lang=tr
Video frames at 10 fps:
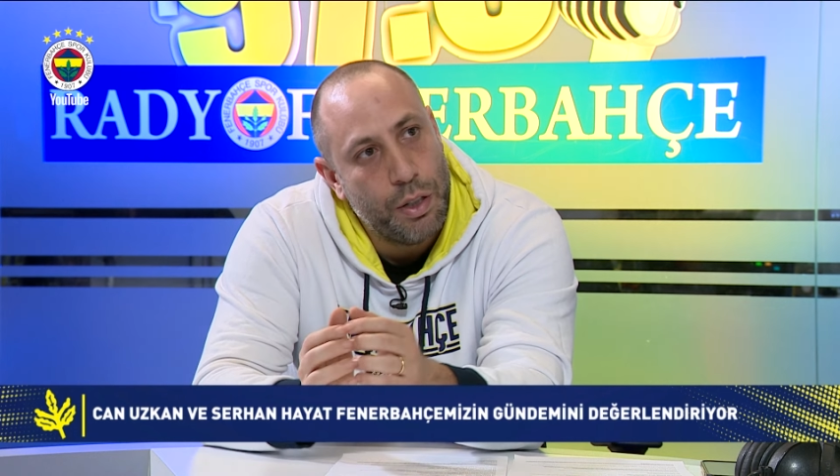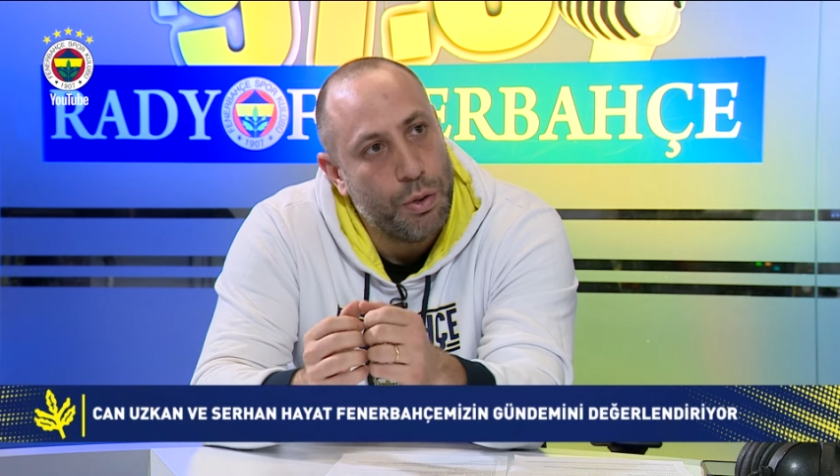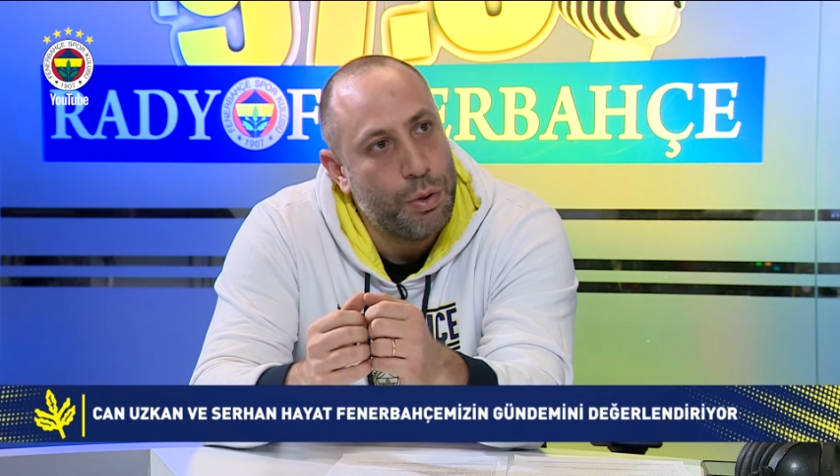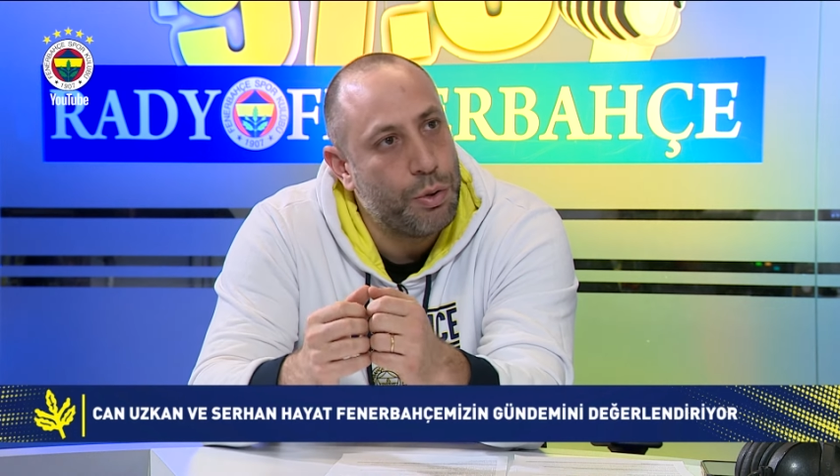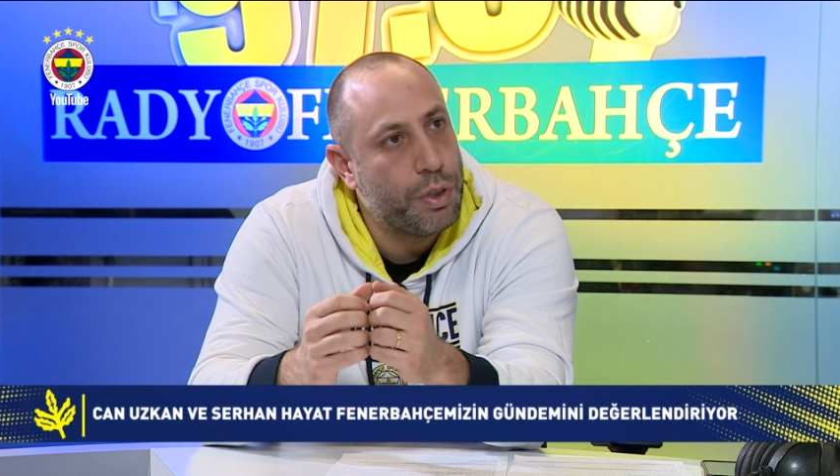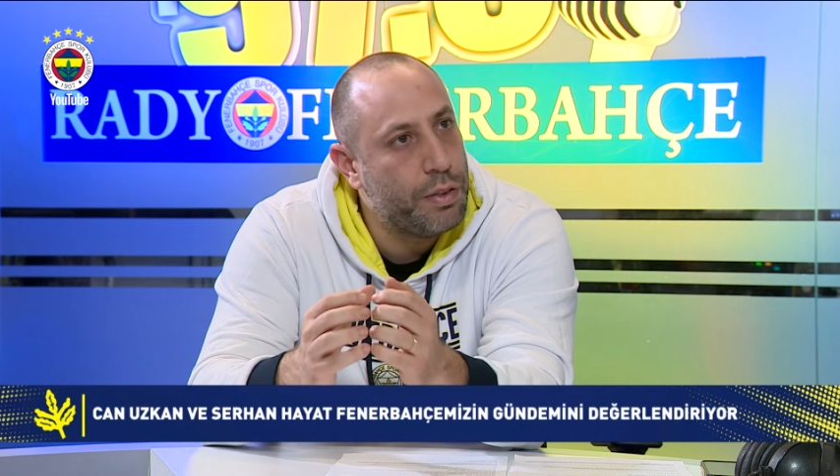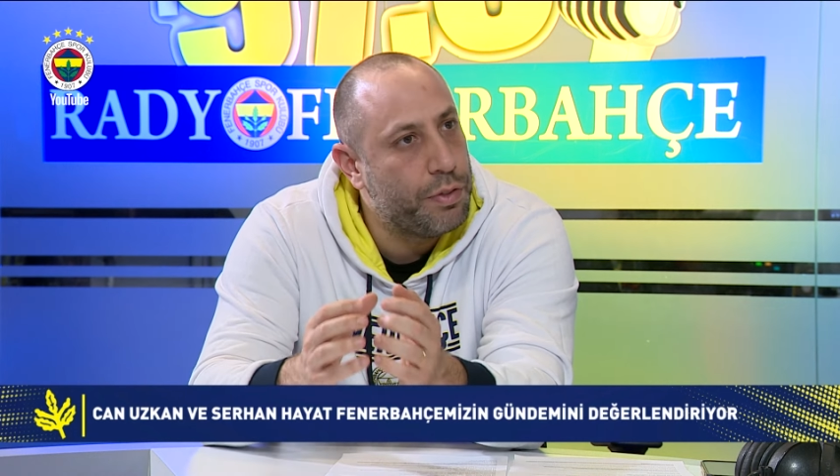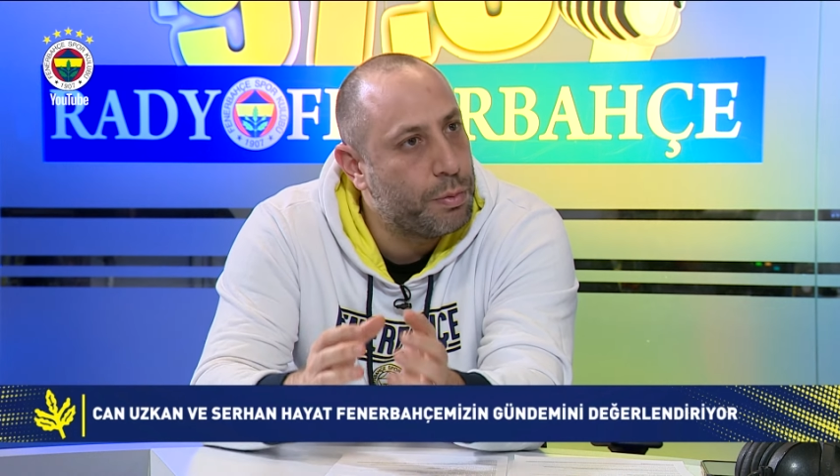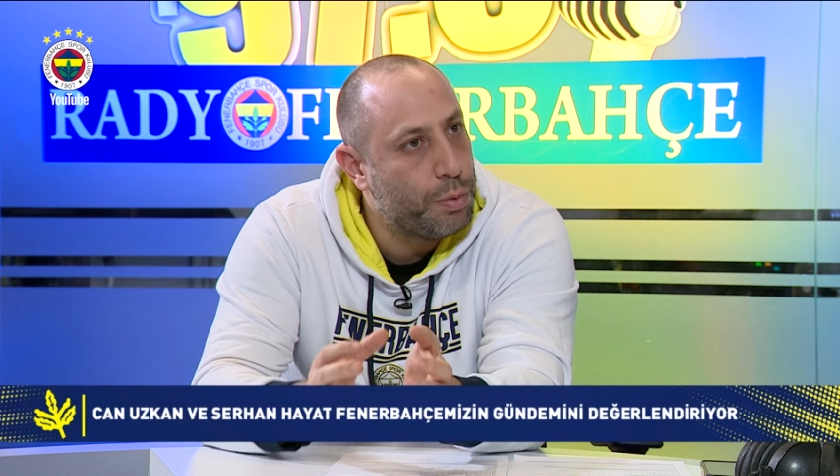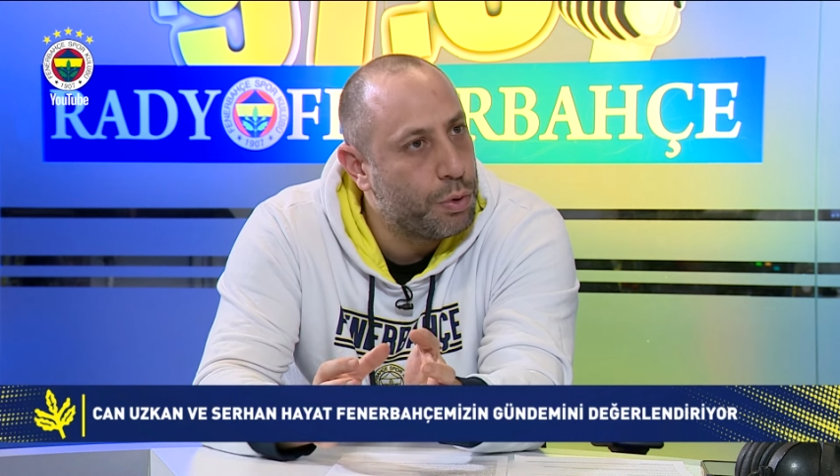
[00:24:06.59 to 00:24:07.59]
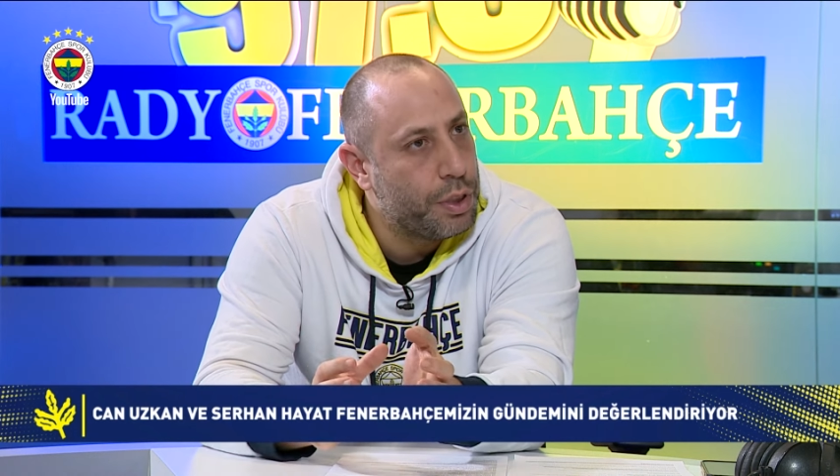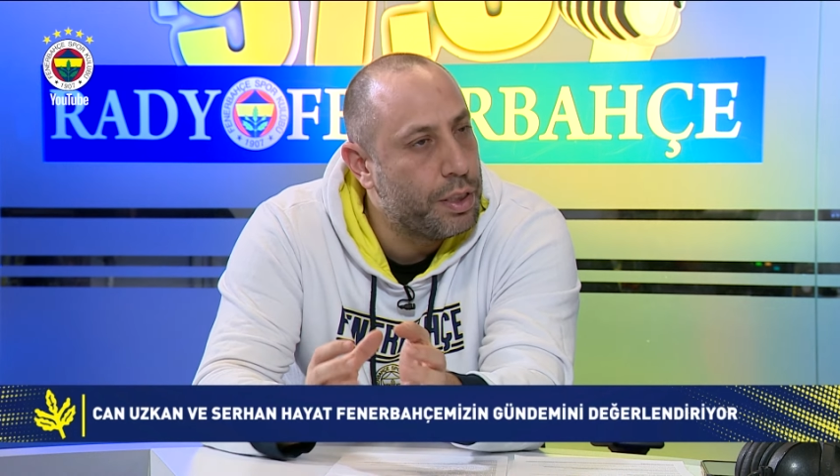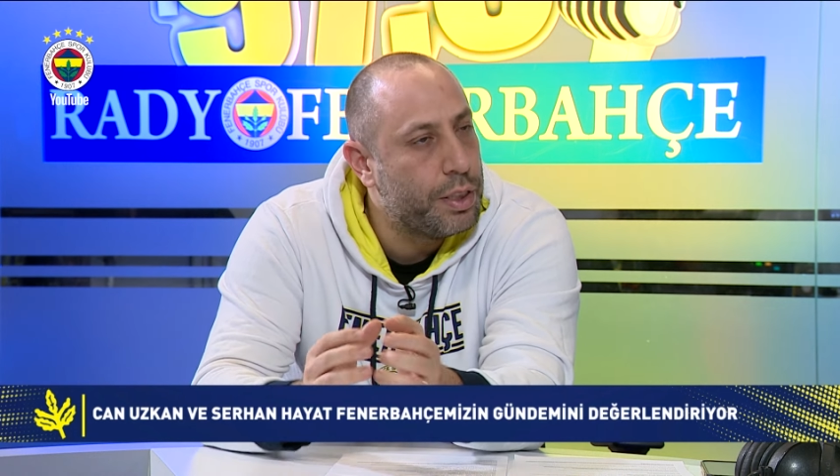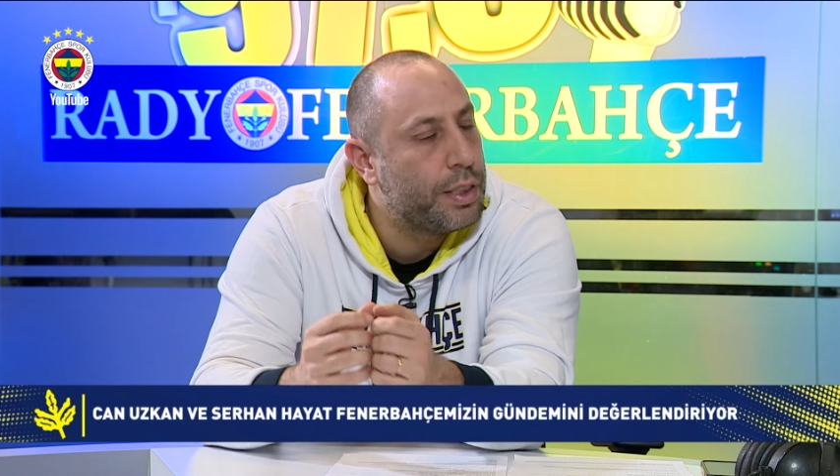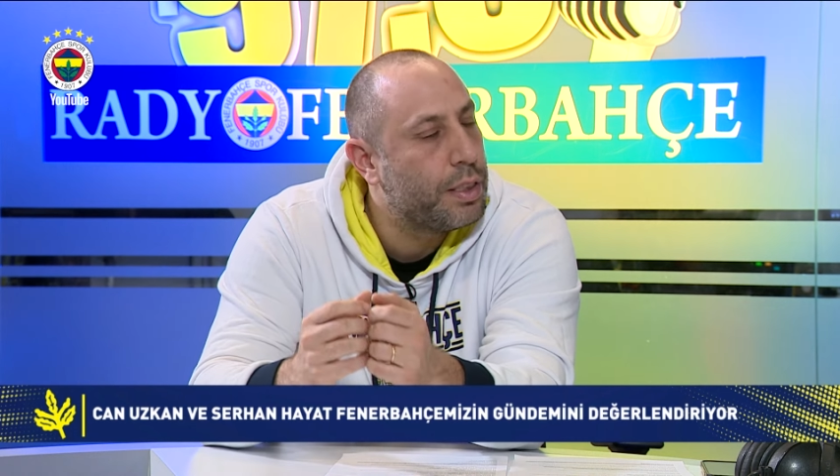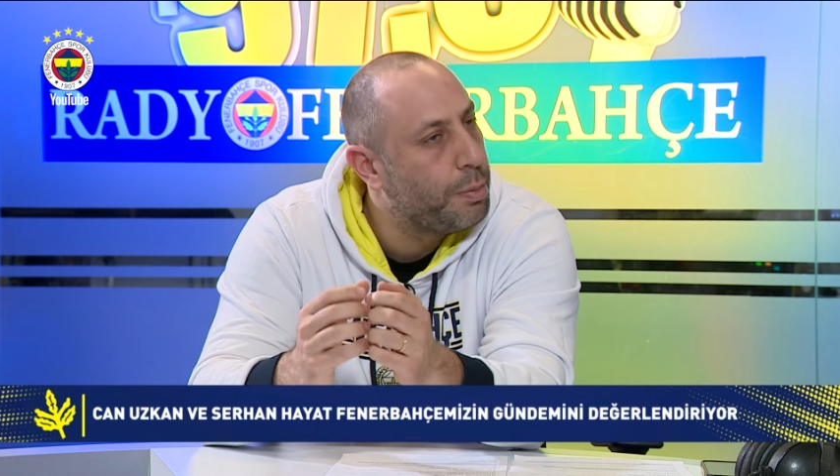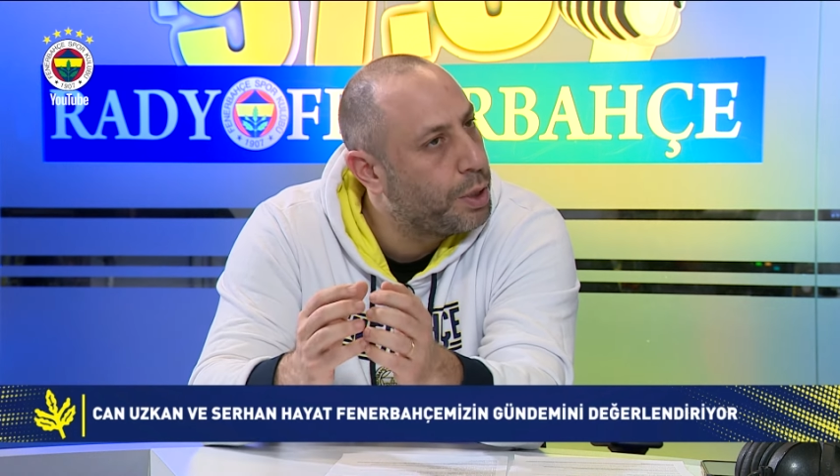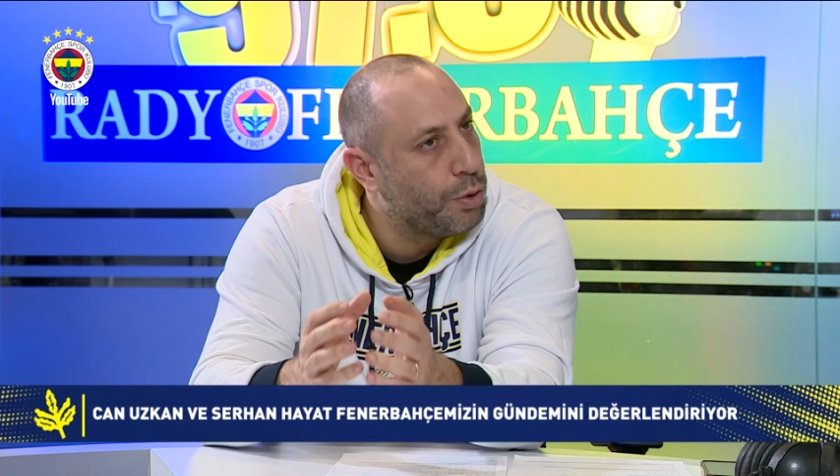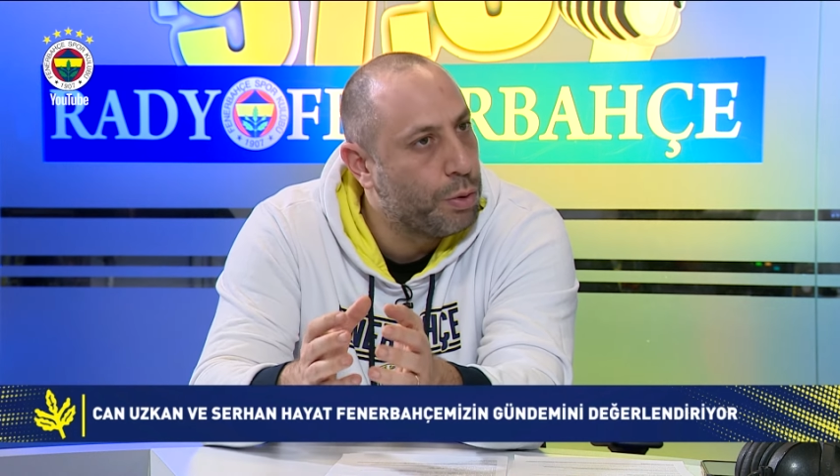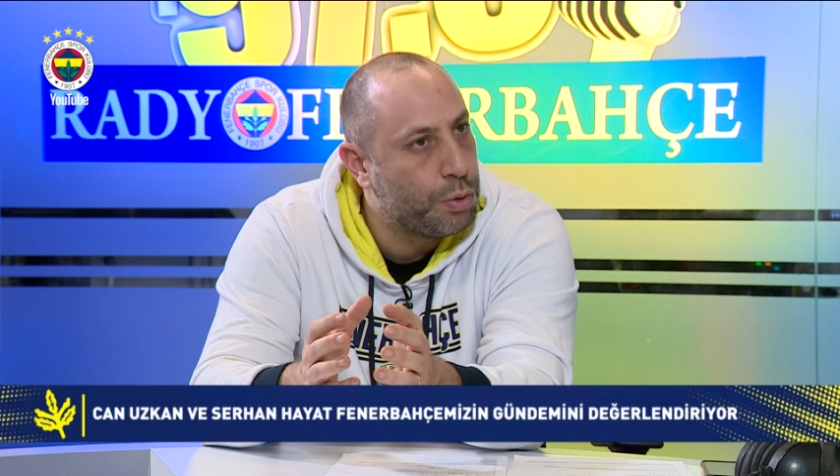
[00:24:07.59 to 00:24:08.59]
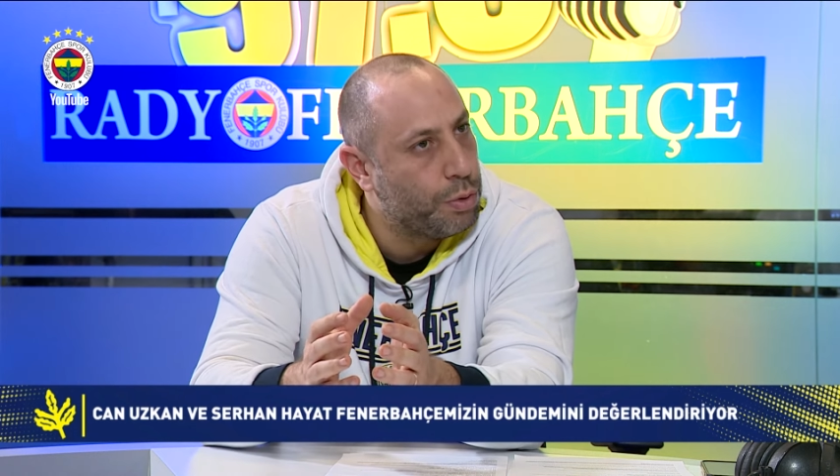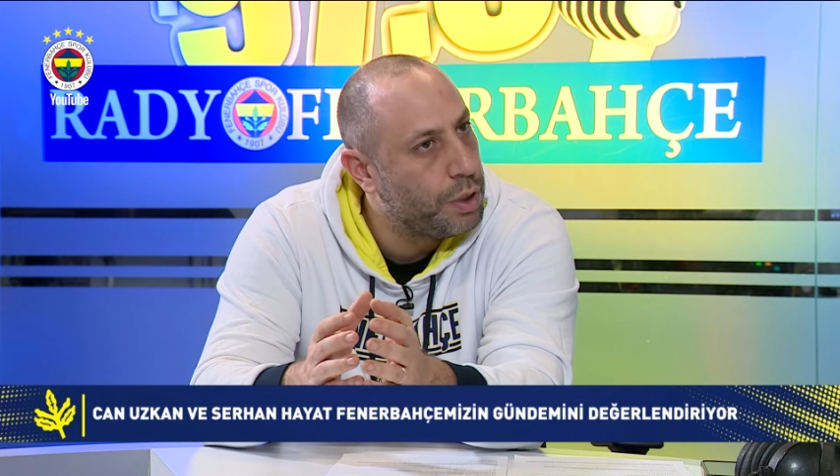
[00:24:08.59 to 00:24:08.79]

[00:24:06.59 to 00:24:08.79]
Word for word: oyuncuların, futbolcuların hırsı tabii ki olsun.